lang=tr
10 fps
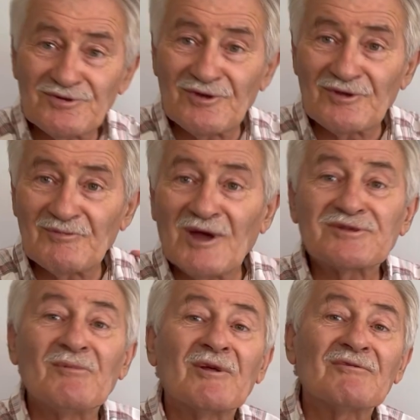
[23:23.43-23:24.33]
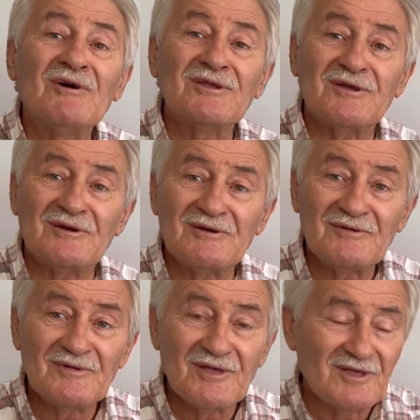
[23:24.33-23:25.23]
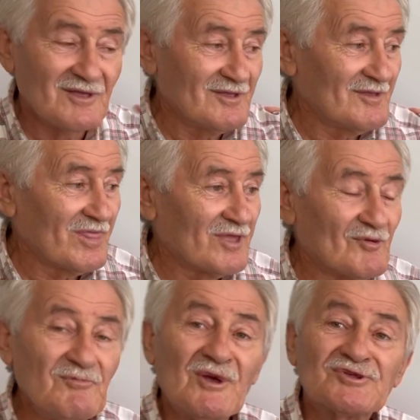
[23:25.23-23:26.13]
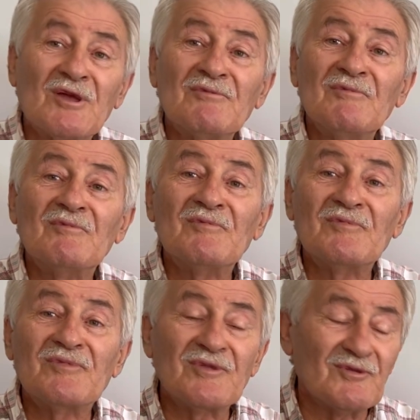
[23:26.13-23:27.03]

diyorum. Asamak var ya. E, dedem Ondan meraklanmadı mı